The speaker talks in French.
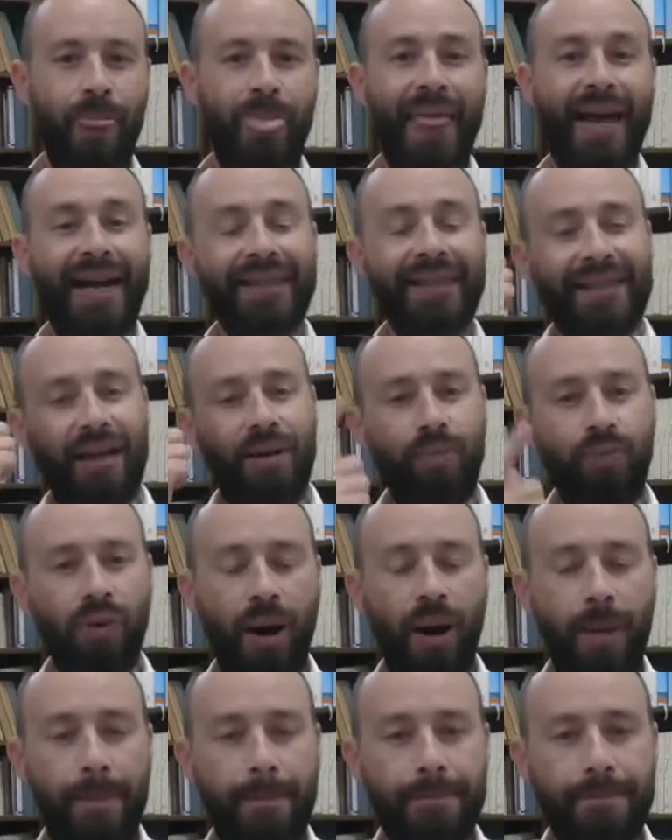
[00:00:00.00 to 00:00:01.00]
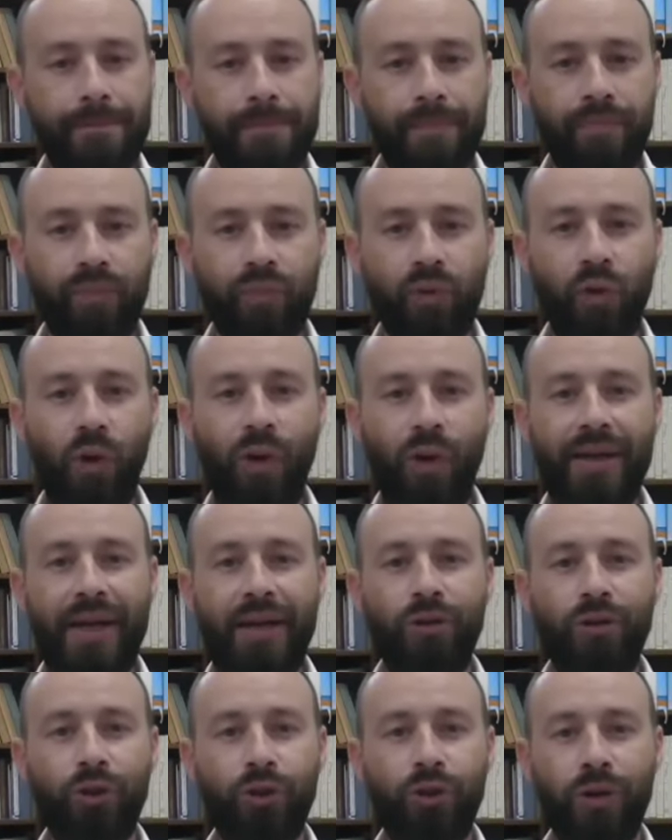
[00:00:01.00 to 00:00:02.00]
À tel point qu'il y a
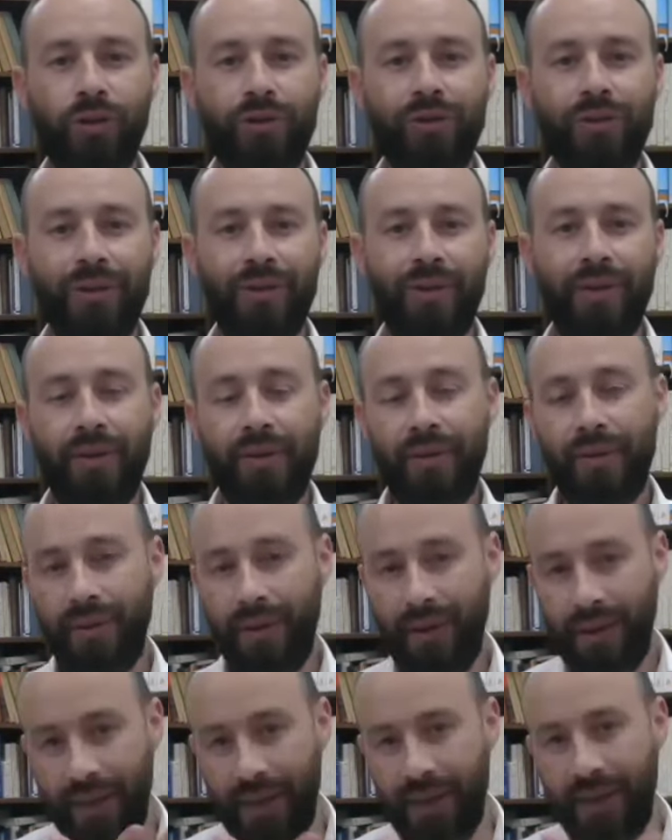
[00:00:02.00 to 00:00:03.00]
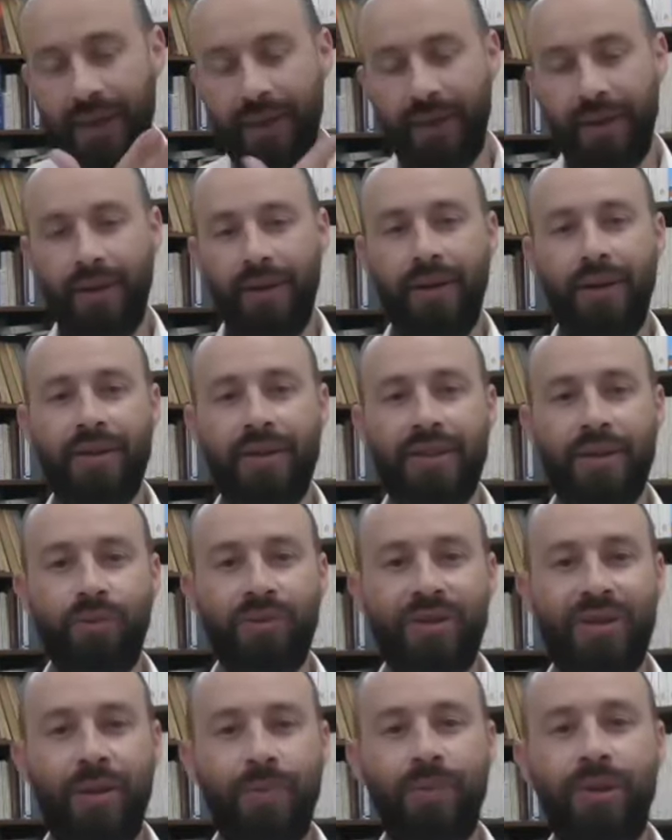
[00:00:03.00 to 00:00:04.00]
une chose, et euh, c'est
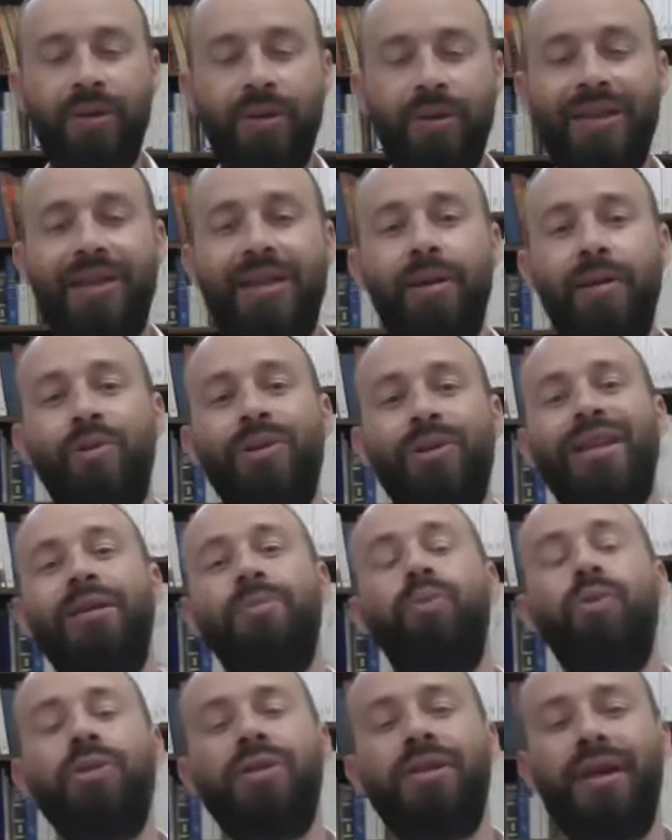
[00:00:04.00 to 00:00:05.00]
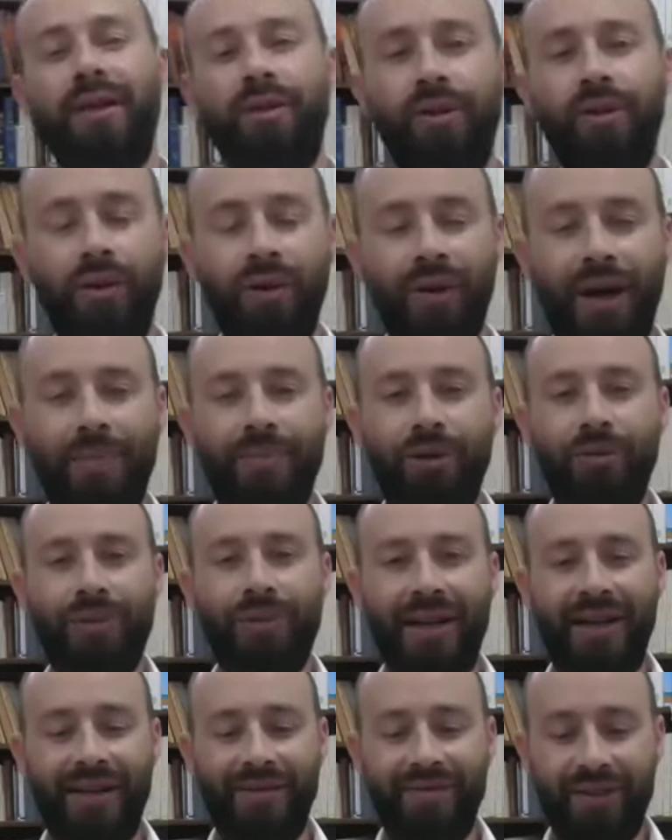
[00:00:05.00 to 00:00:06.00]
peut-être pour ça que Rabbi
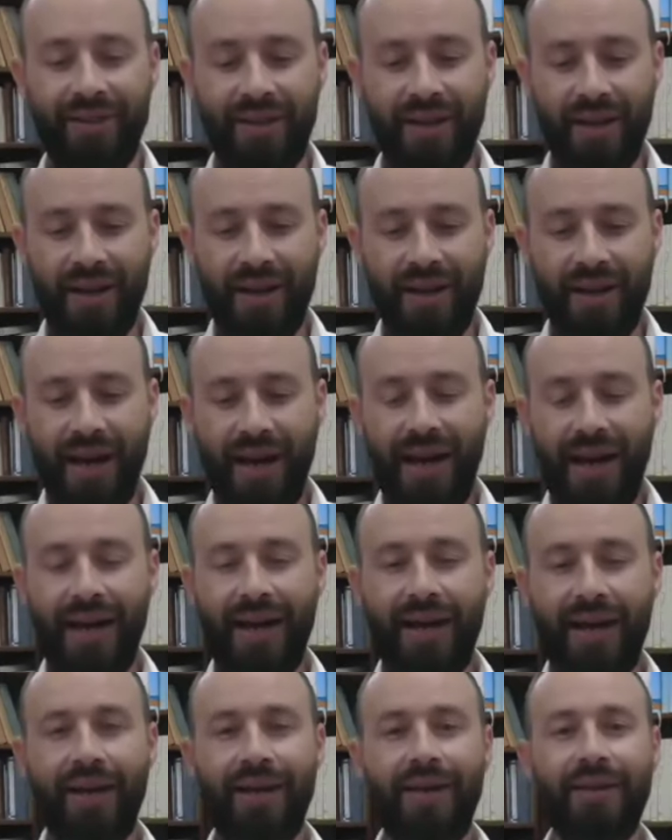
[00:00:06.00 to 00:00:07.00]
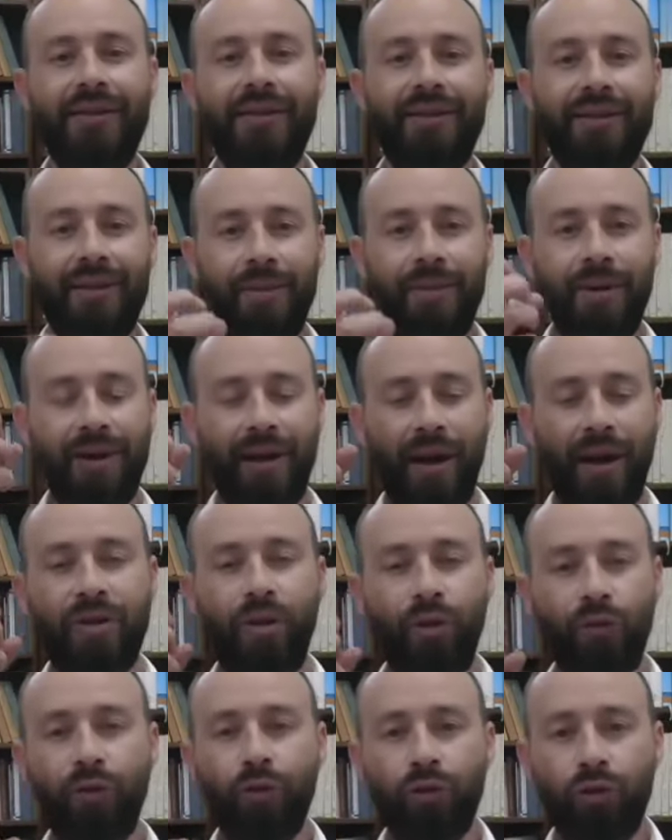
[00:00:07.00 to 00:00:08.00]
Yehuda a, a, euh, mis
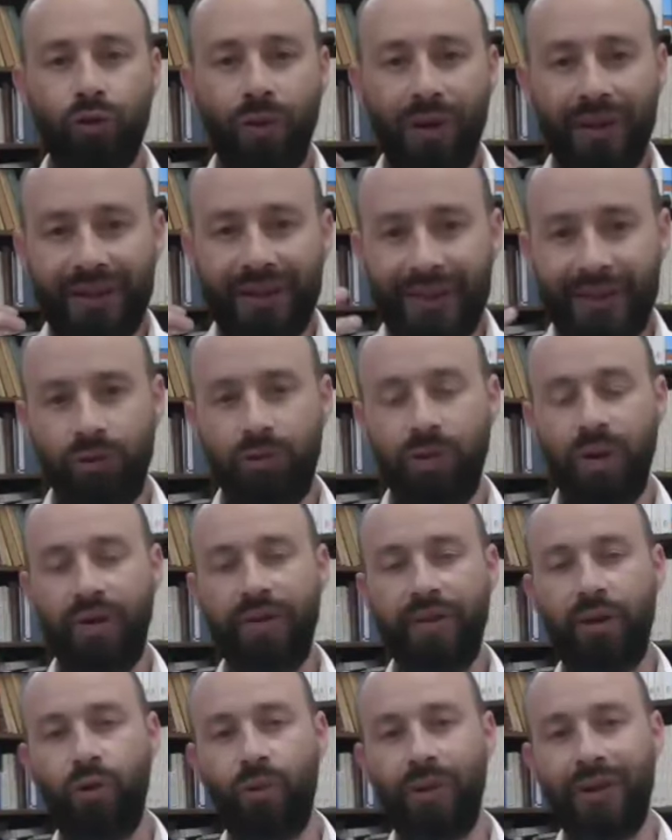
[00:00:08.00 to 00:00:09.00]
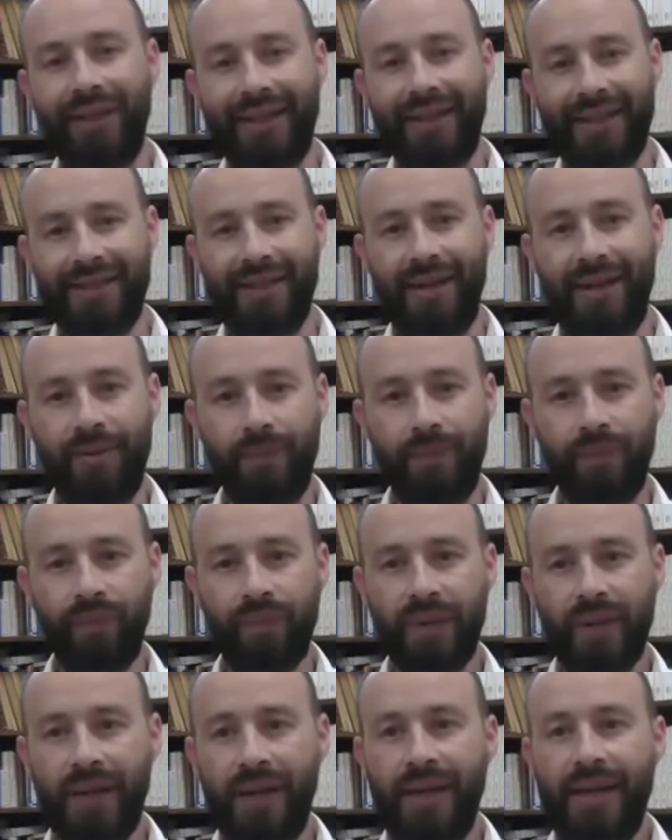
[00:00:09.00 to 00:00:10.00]
en fond de toile ces histoires avec le roi des Khazars,
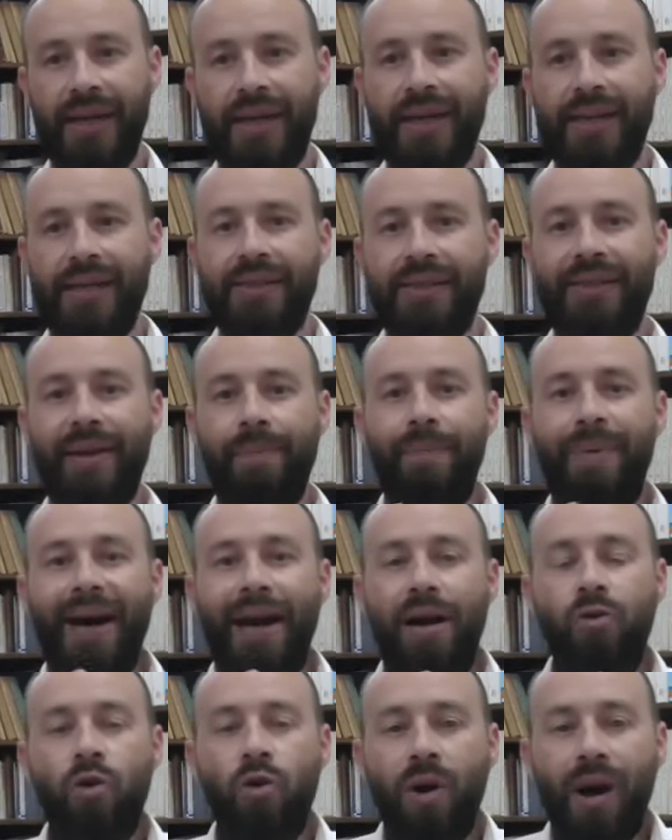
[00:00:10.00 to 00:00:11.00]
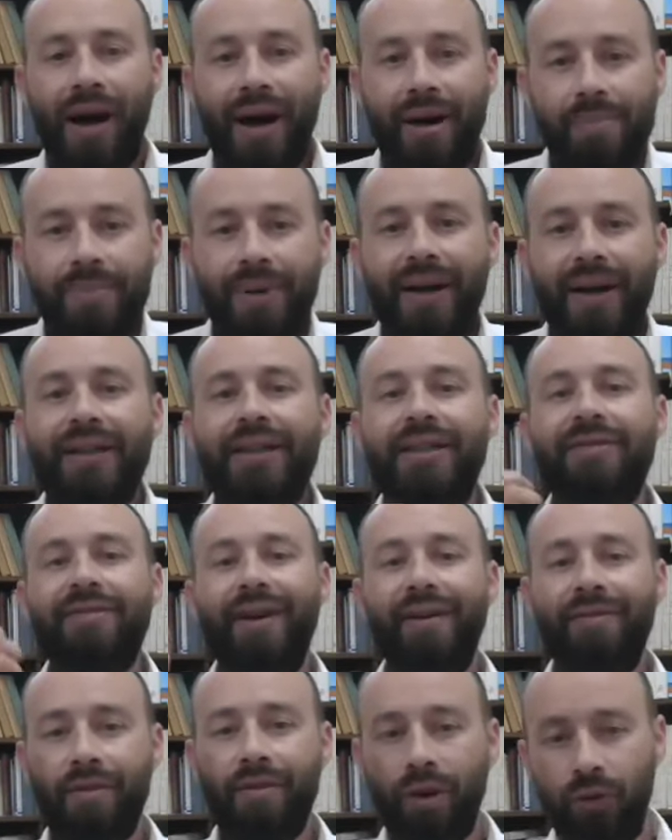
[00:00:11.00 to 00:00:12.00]
c'est pas le rabbin qui
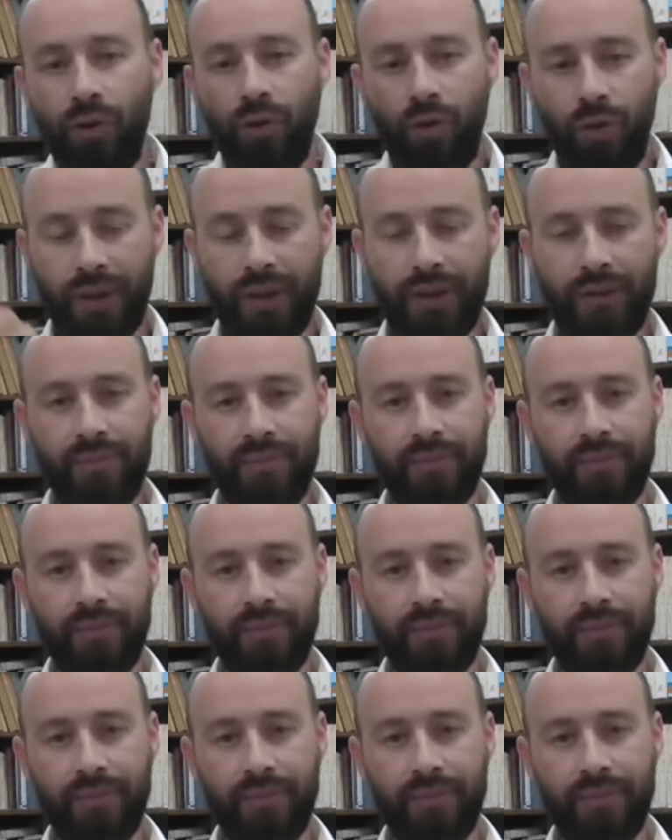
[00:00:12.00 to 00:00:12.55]
va voir le roi,